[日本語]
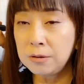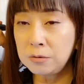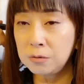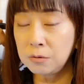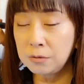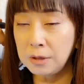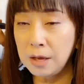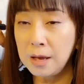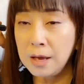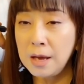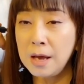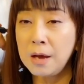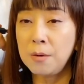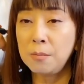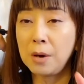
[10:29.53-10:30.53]
るので
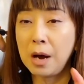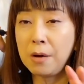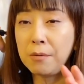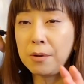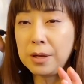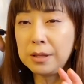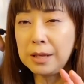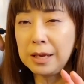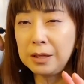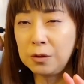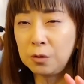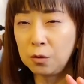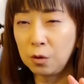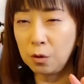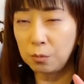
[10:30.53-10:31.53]
合わない
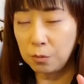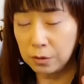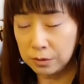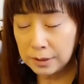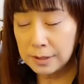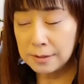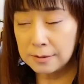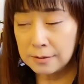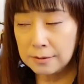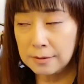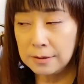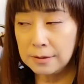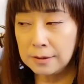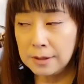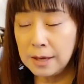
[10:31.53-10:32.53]
と思うんです。
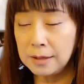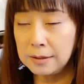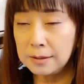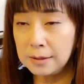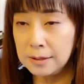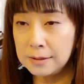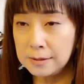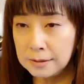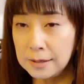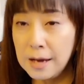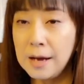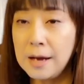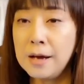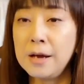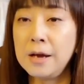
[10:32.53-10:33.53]
なんですが